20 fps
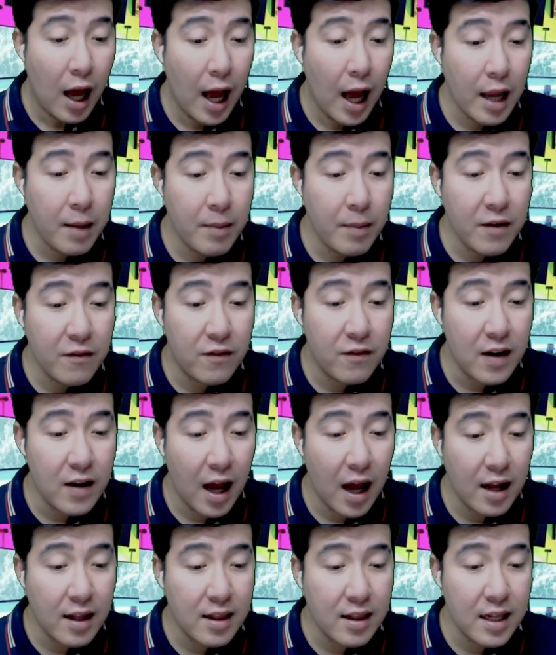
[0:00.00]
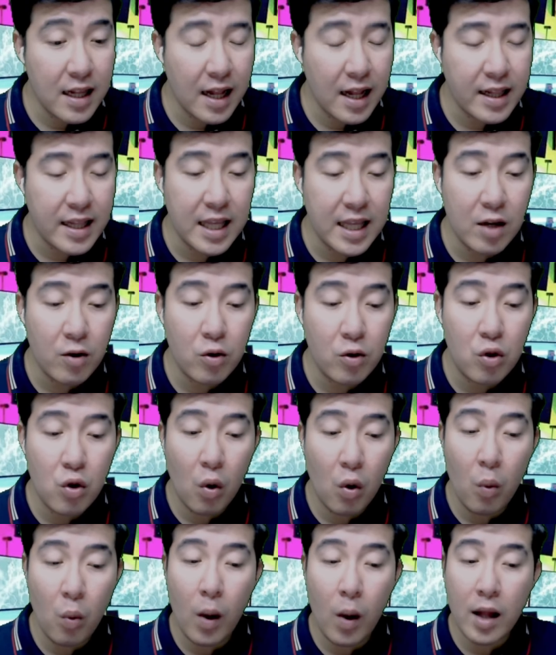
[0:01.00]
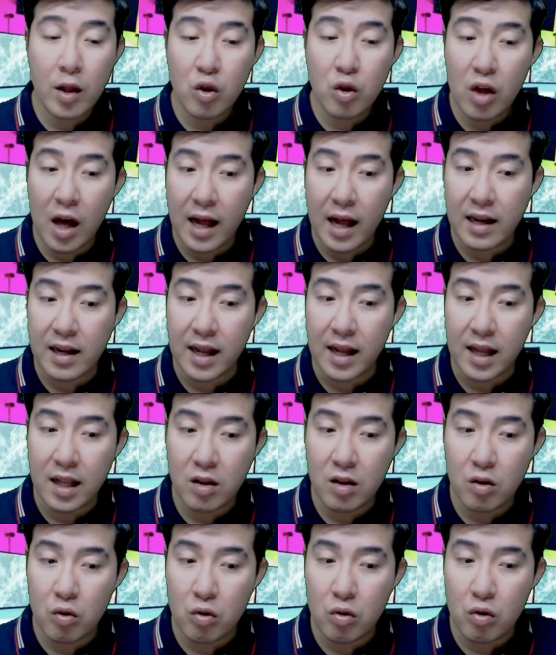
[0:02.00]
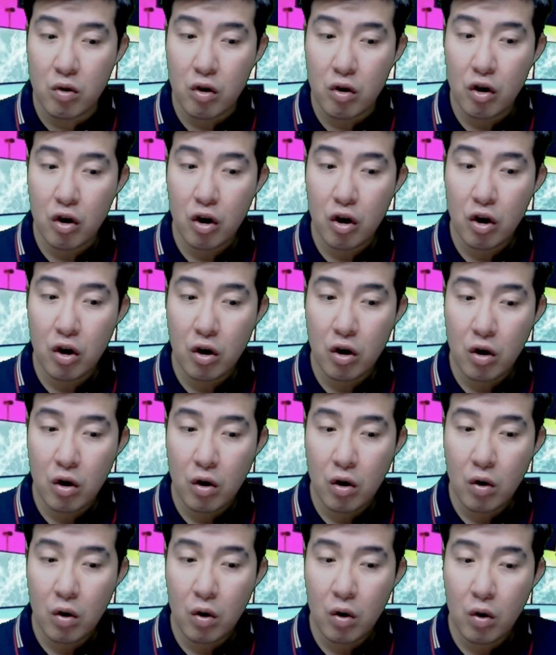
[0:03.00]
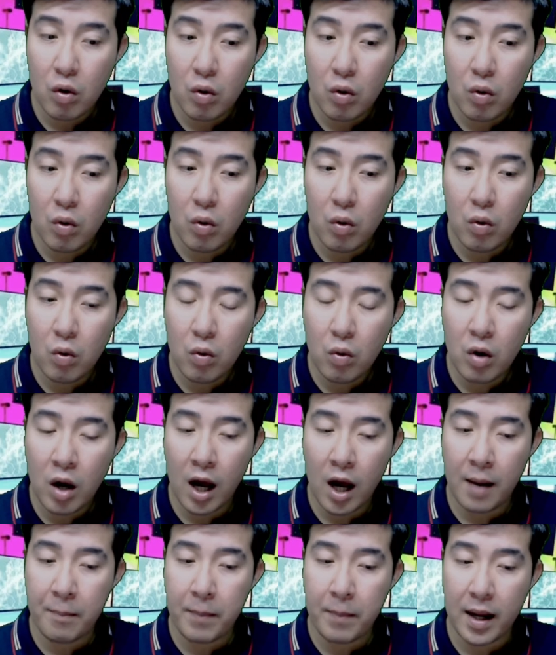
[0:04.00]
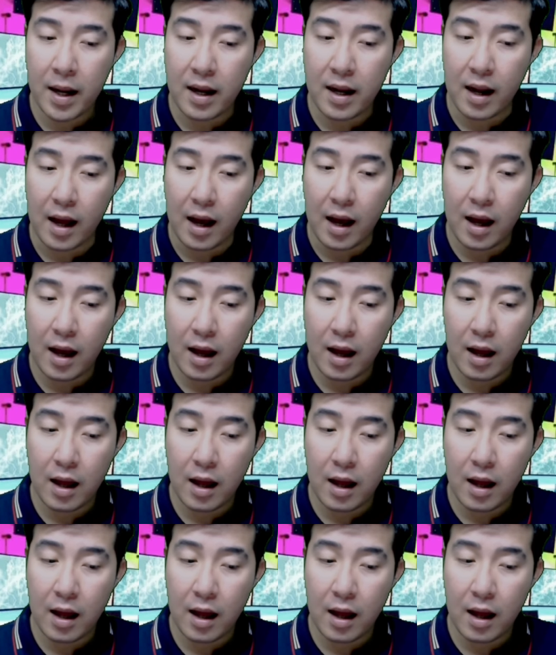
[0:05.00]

Ay, may vlog sila, dear. Jowa challenge. Oo nga pala.